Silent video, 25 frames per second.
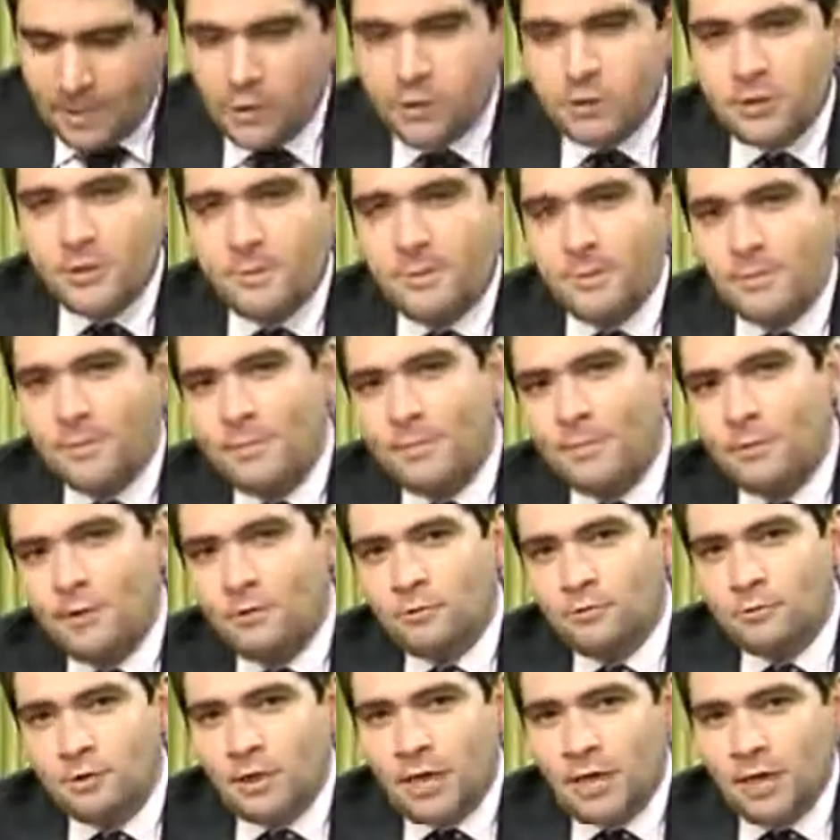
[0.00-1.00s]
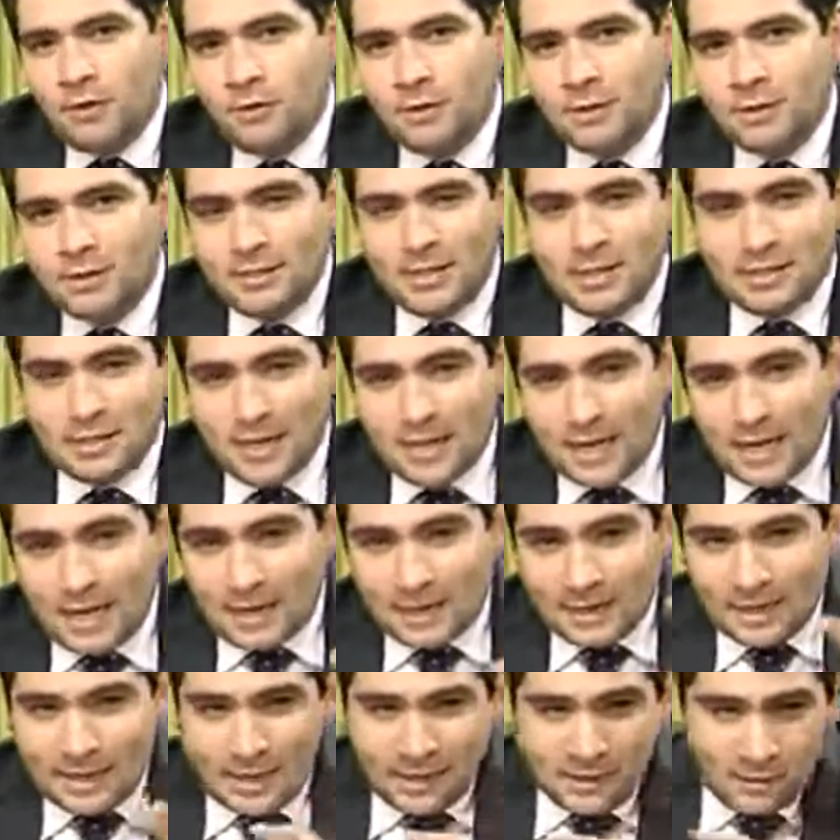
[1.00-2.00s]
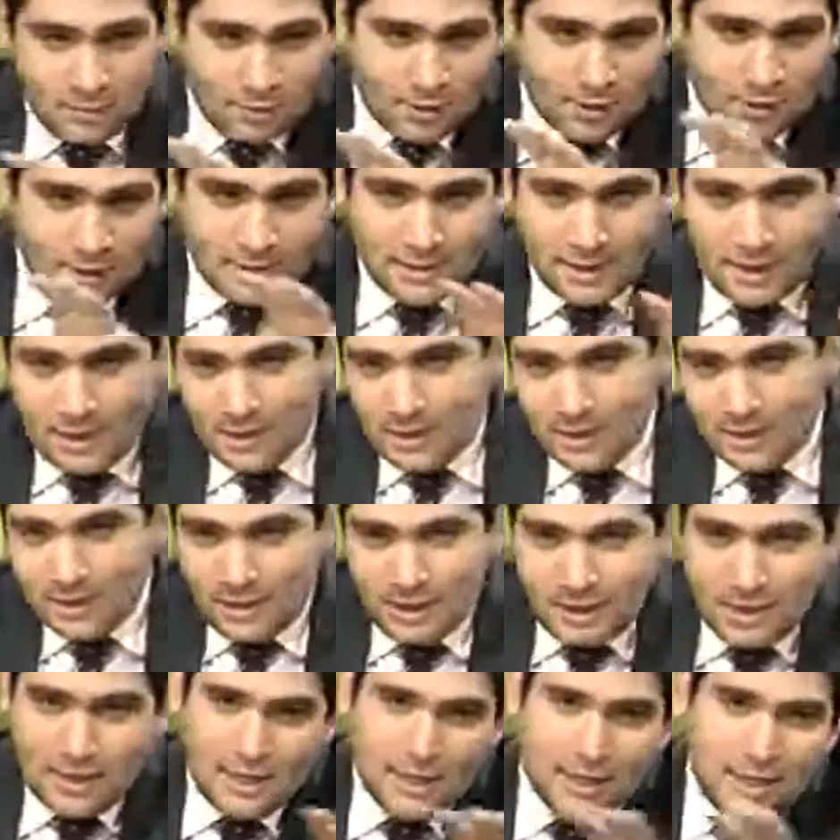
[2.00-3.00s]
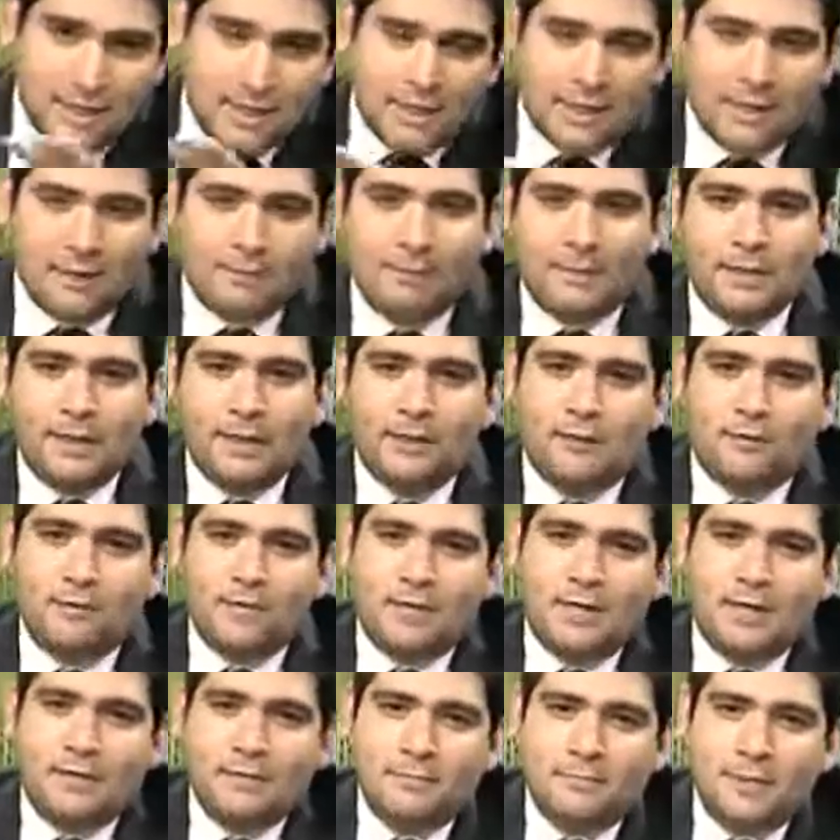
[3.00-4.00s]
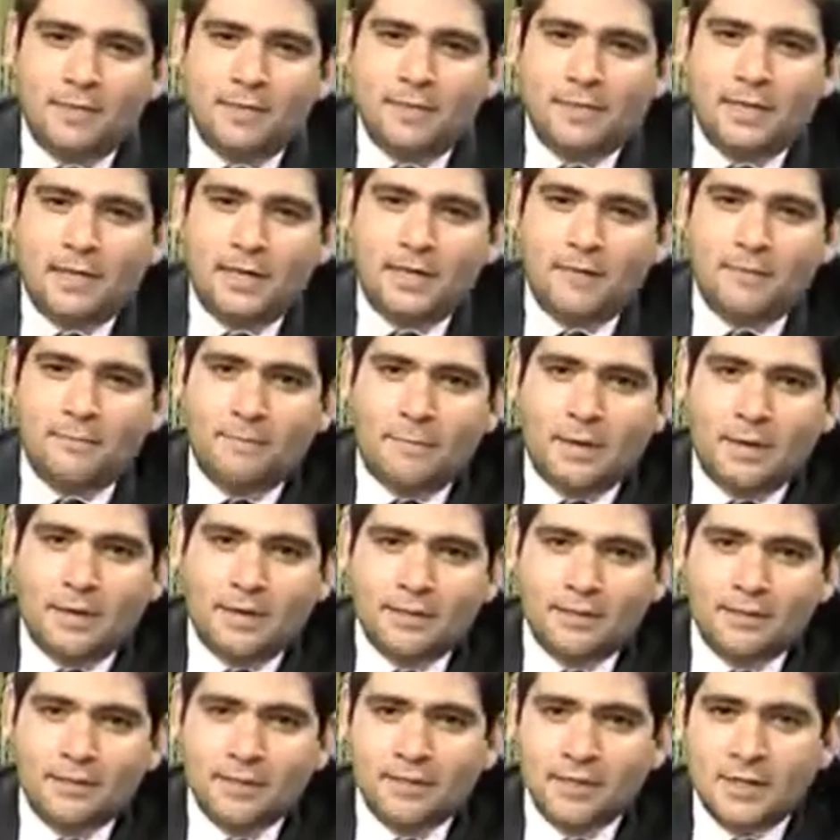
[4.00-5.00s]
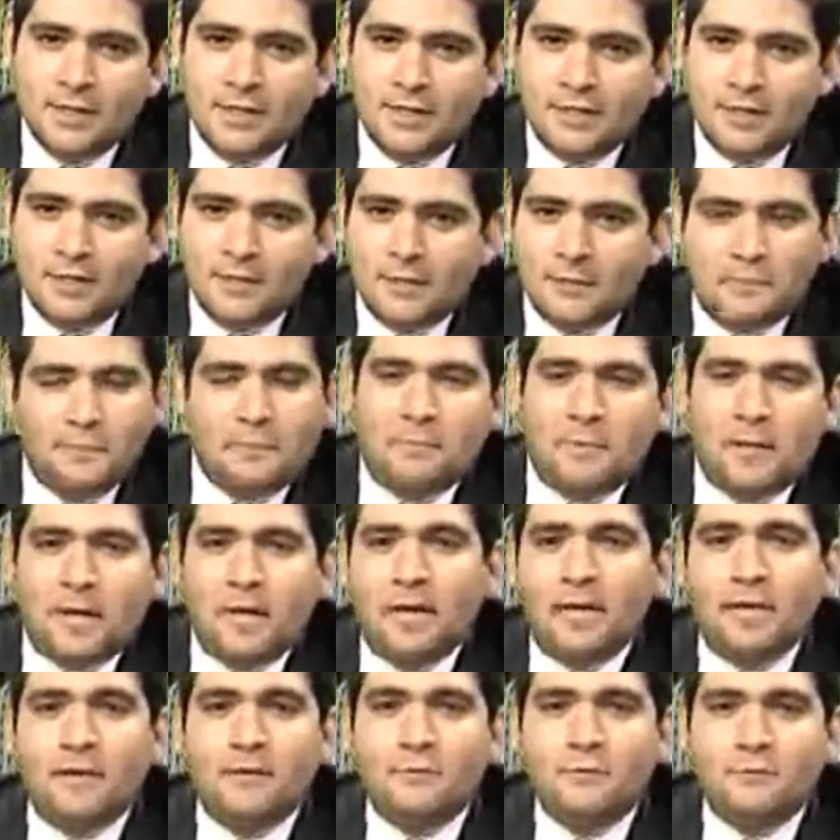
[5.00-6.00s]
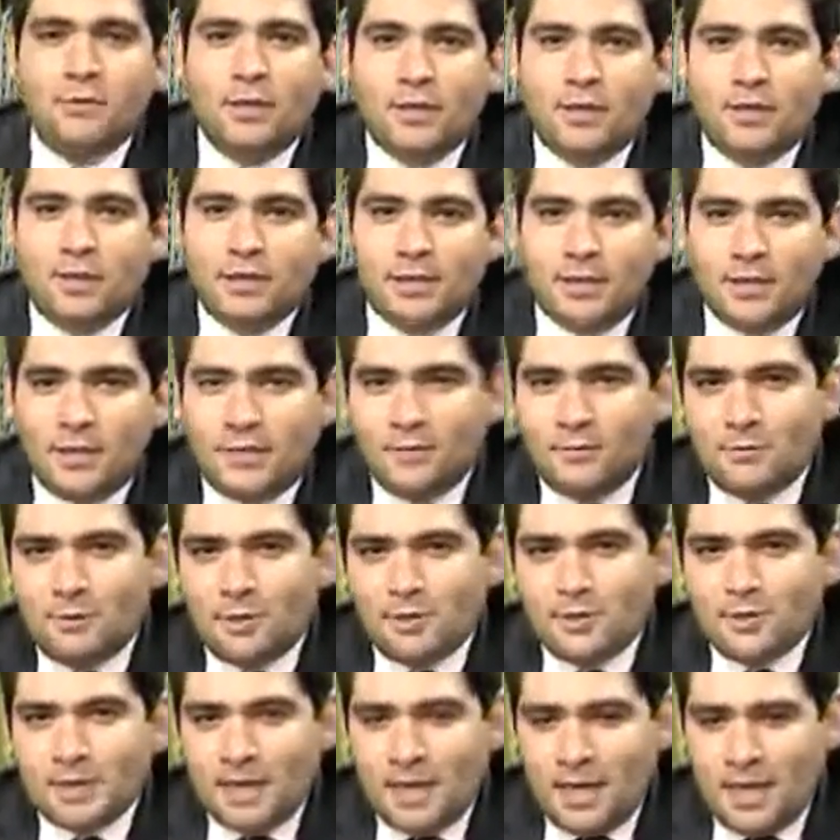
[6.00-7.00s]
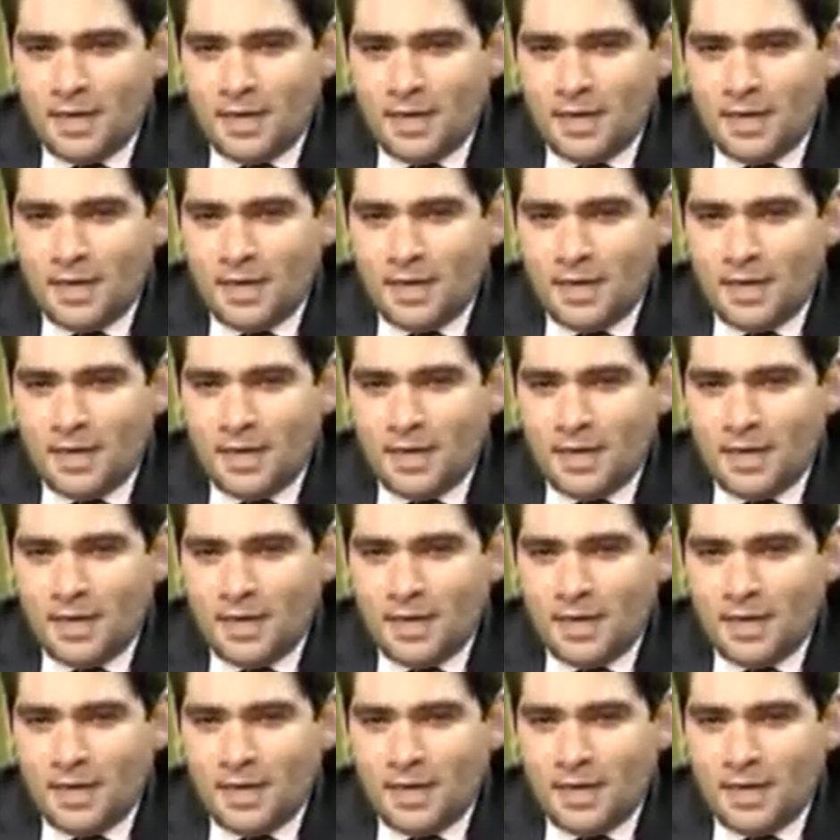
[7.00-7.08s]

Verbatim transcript: Yo siempre me he preguntado que si ese carrito que sale en la, en la película de Midnight in Paris se me parara en una, en una